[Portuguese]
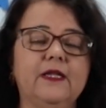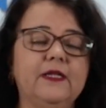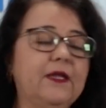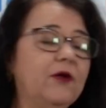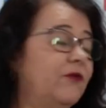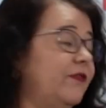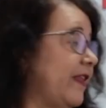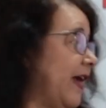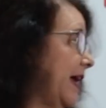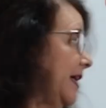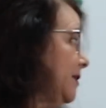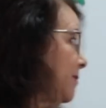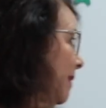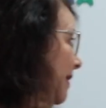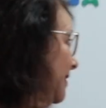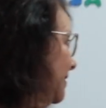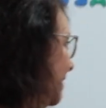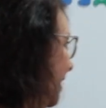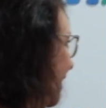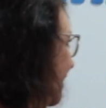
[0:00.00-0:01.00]
Então, 10
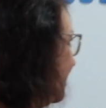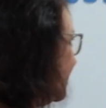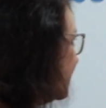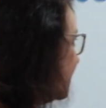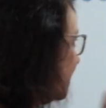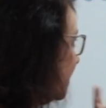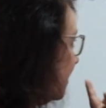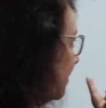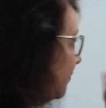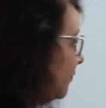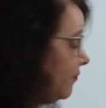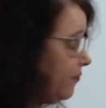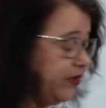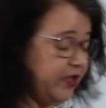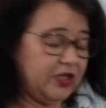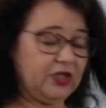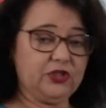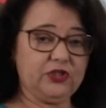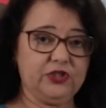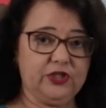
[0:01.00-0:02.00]
mais 10,
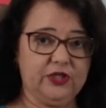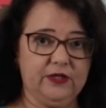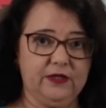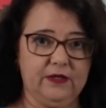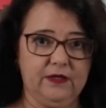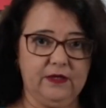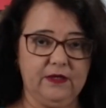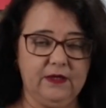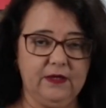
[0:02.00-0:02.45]
20.